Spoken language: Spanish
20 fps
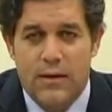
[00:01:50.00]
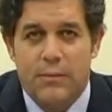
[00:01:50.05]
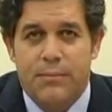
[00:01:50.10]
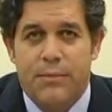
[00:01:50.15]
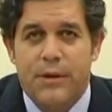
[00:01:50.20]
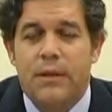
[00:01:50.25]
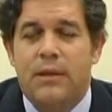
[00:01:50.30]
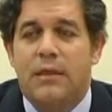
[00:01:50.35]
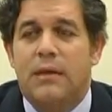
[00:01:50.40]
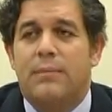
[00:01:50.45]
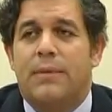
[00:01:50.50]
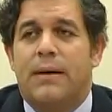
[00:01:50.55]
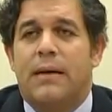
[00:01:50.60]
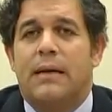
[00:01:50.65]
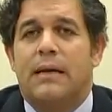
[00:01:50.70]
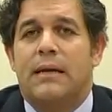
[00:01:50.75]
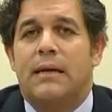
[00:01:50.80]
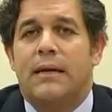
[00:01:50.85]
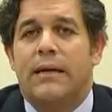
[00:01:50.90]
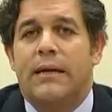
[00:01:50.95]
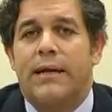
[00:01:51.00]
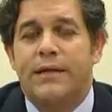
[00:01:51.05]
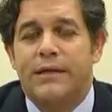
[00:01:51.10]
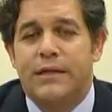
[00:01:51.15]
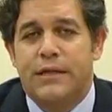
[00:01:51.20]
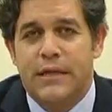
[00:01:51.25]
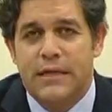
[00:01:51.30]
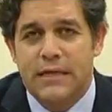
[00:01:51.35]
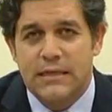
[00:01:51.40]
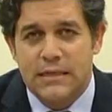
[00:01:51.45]
principal e
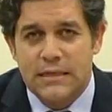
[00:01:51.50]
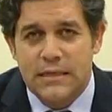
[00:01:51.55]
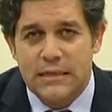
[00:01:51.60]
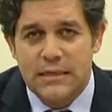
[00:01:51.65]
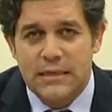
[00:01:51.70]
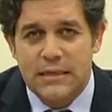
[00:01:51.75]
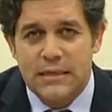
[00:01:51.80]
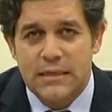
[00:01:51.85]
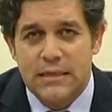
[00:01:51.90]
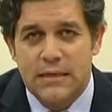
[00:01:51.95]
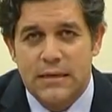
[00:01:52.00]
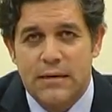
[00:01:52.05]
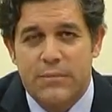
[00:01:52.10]
intereses,